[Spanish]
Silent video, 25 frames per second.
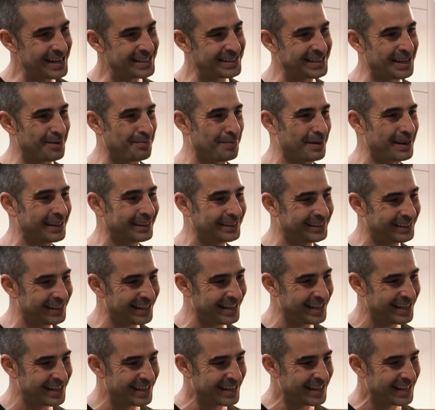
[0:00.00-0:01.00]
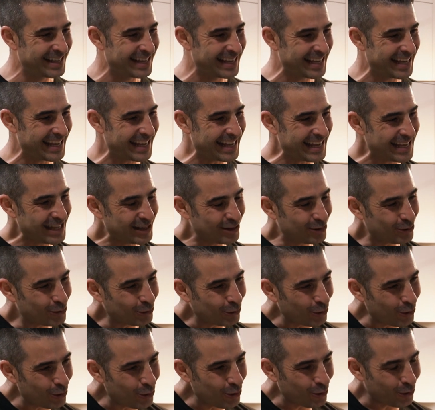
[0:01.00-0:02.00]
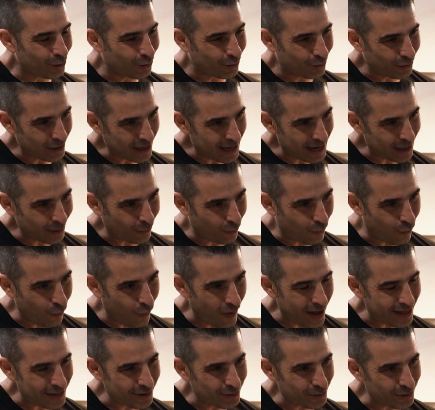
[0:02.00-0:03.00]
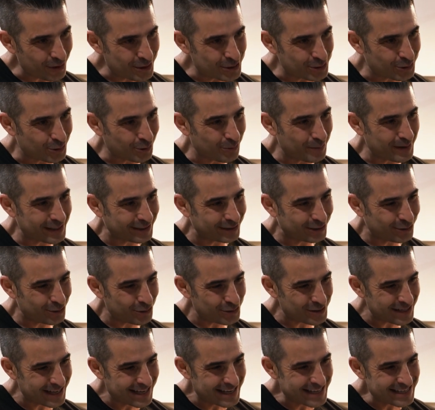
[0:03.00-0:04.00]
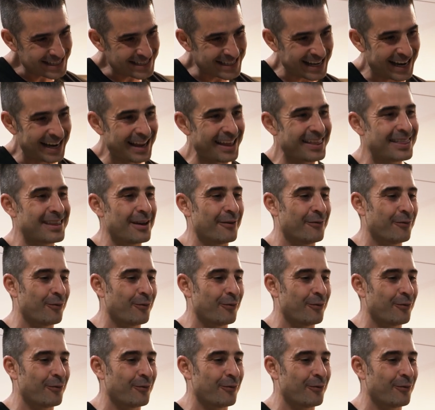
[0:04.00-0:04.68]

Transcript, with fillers: esta parte y todo el cuadro de instrumentos sale hacia